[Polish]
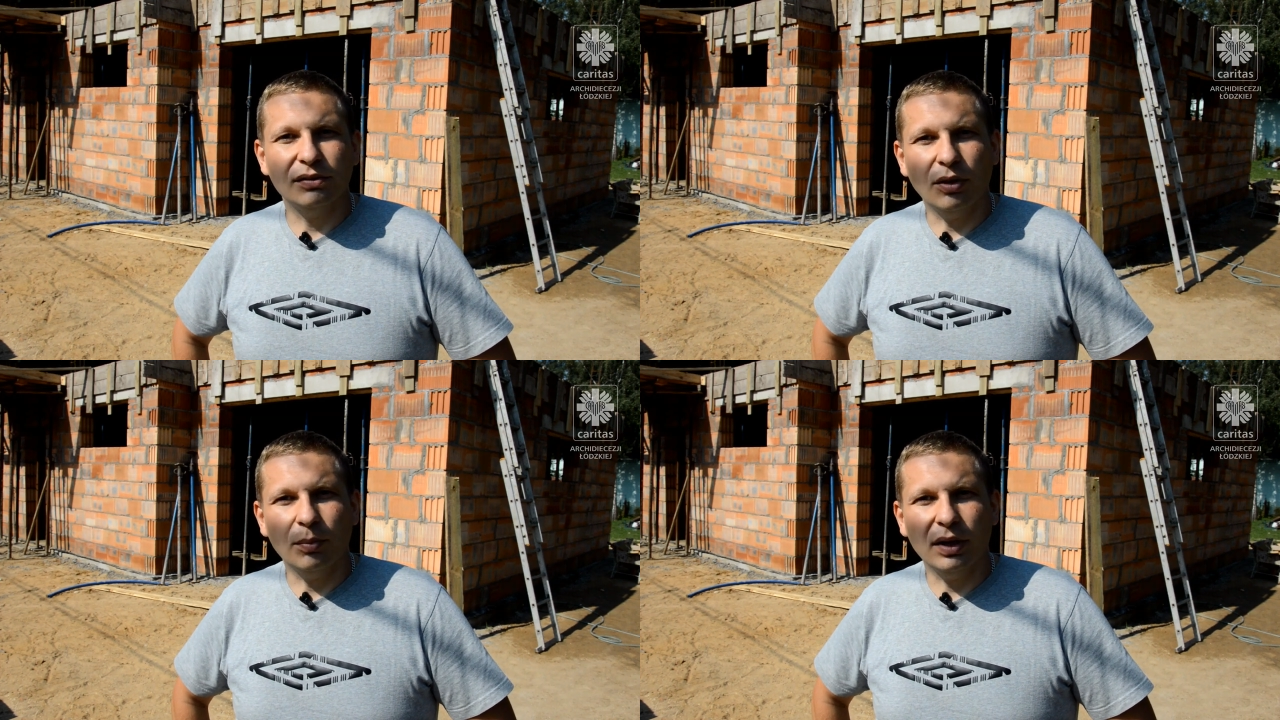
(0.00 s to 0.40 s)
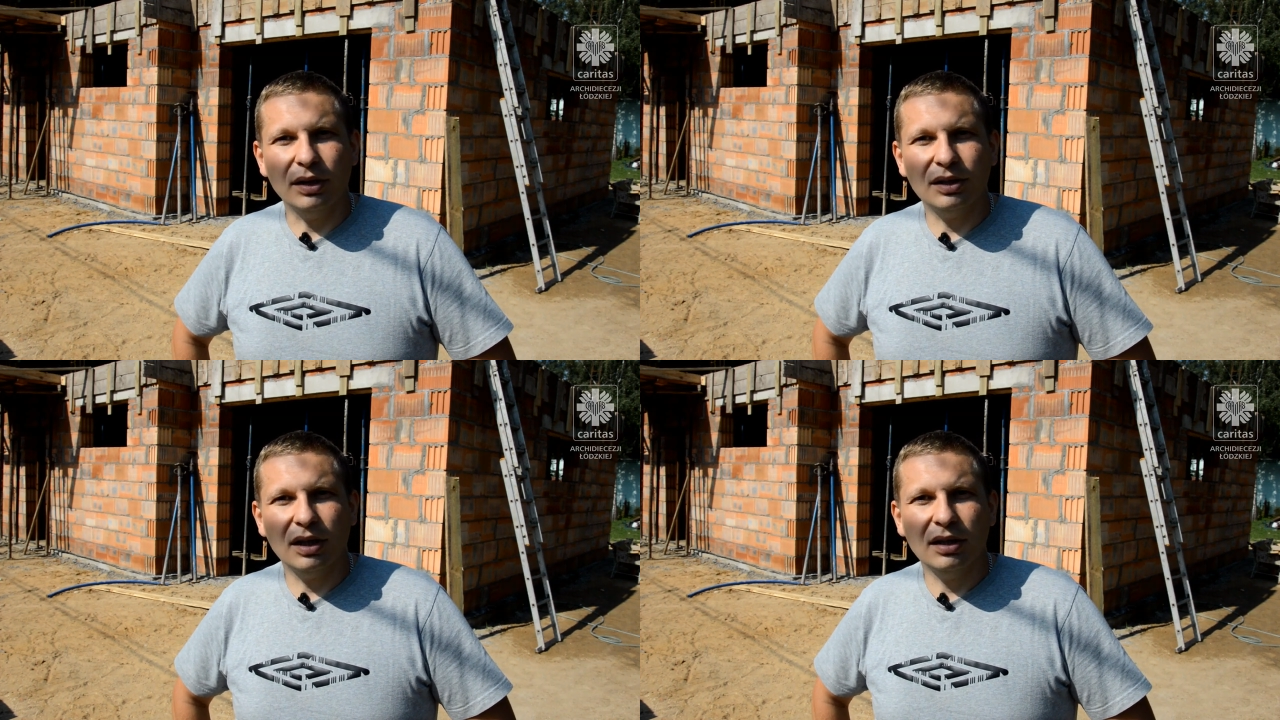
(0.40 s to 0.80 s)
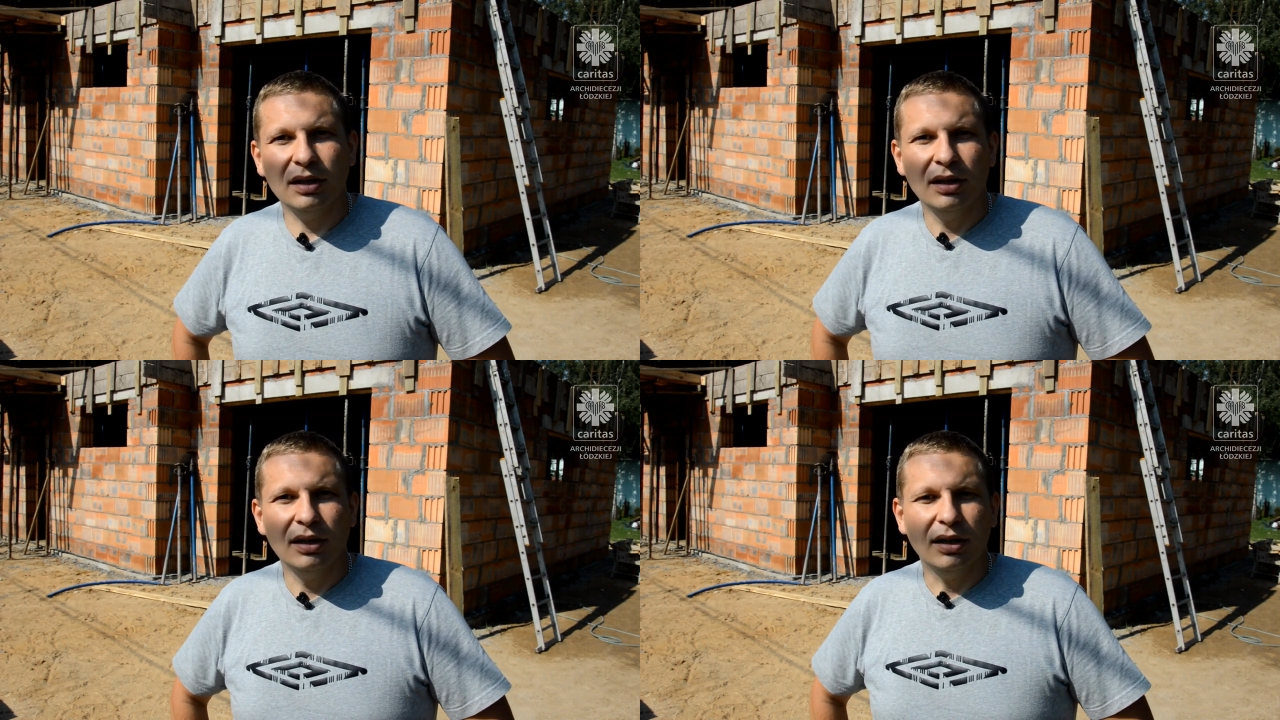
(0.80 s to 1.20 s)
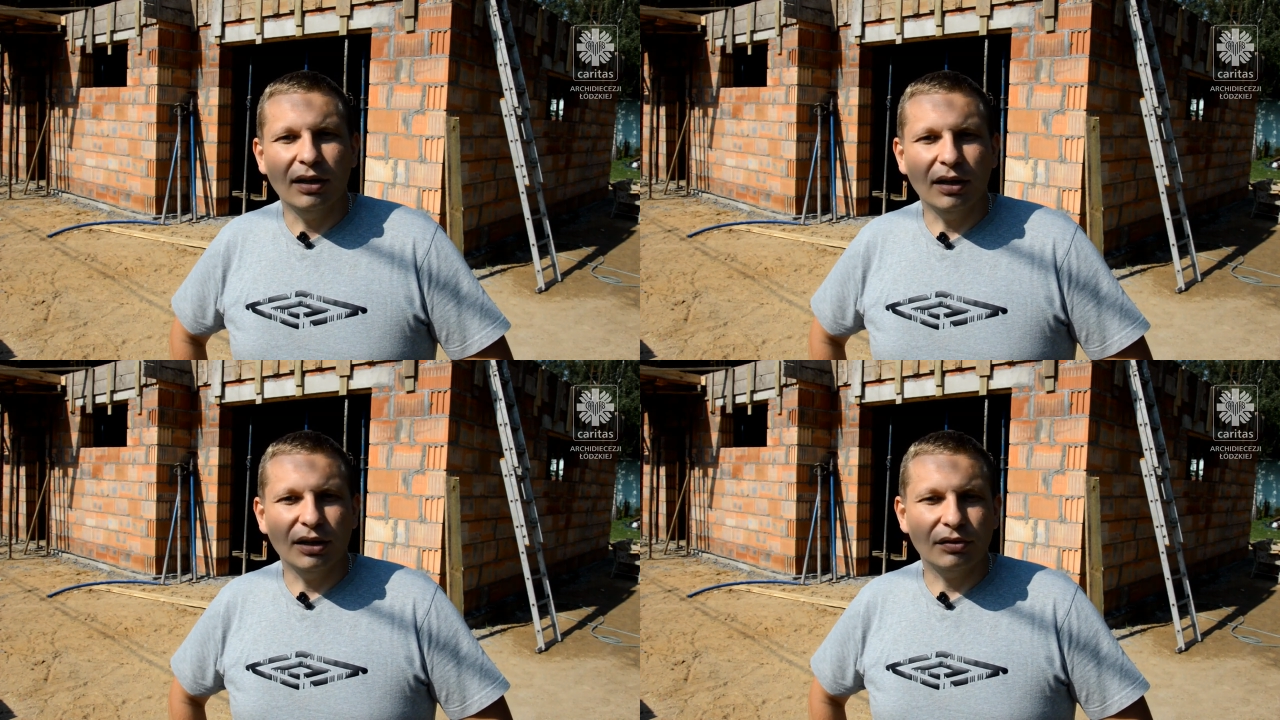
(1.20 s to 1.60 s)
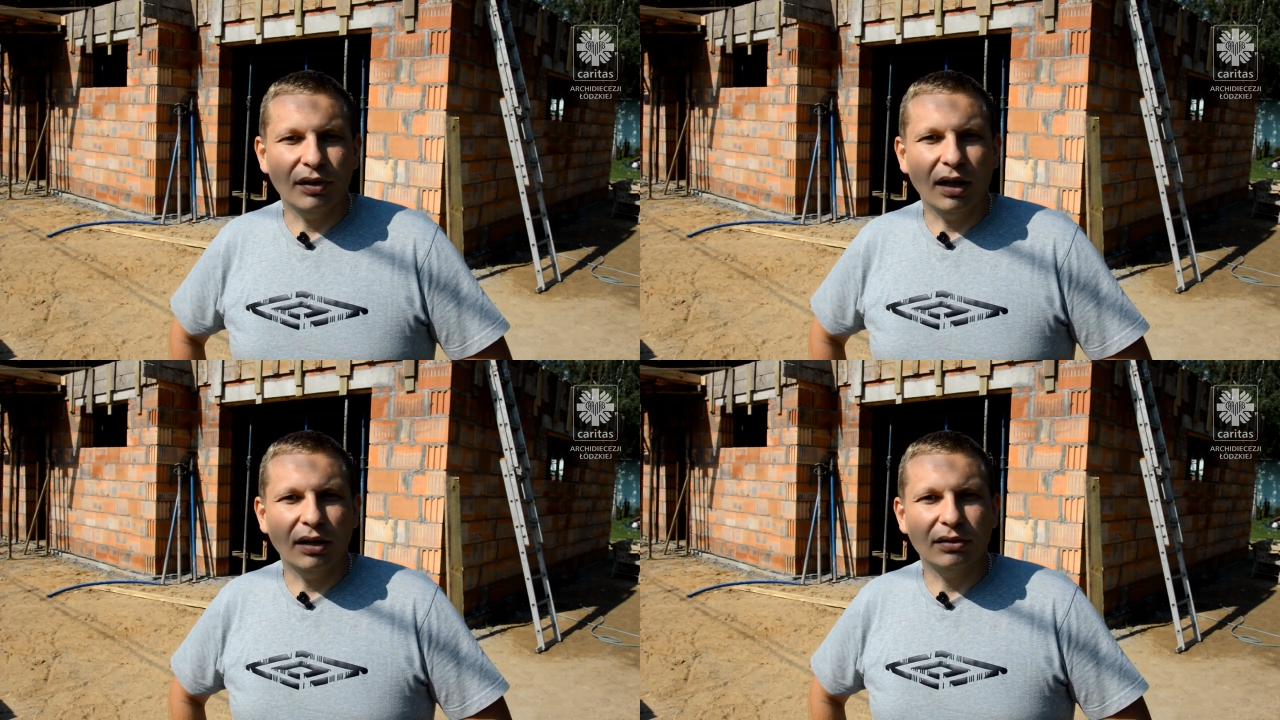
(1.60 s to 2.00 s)
w komplecie na
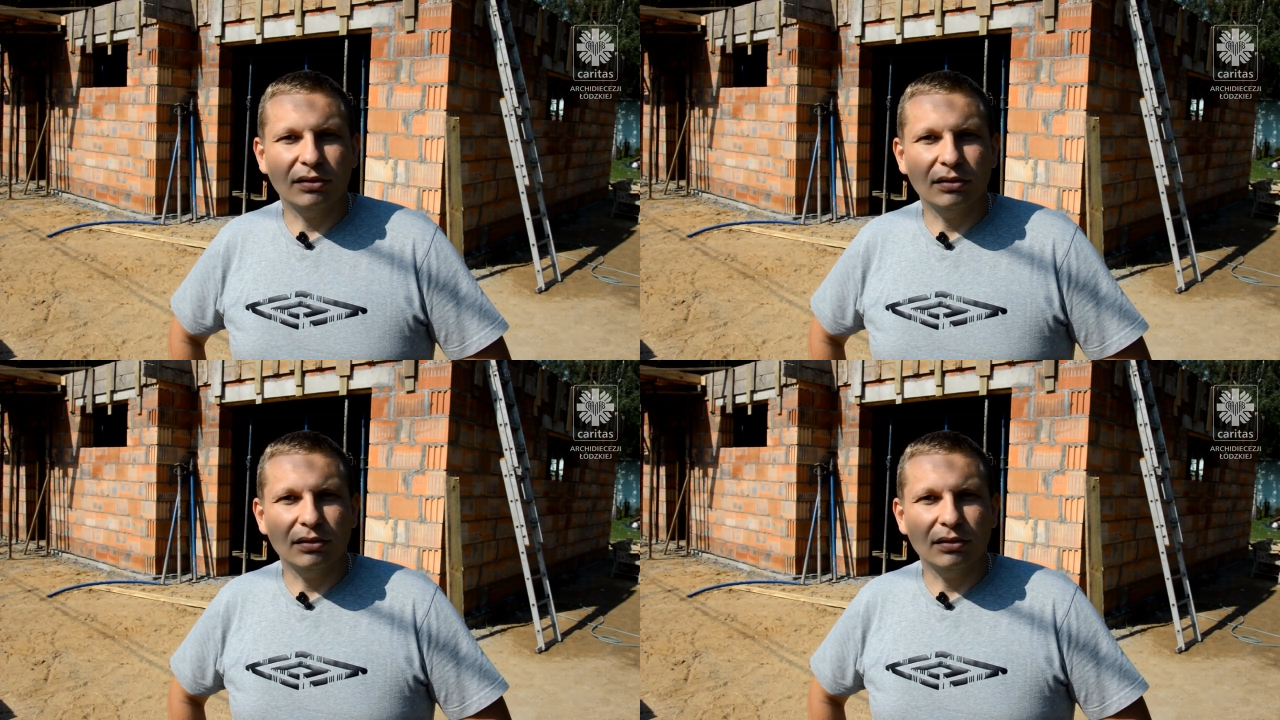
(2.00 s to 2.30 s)
świat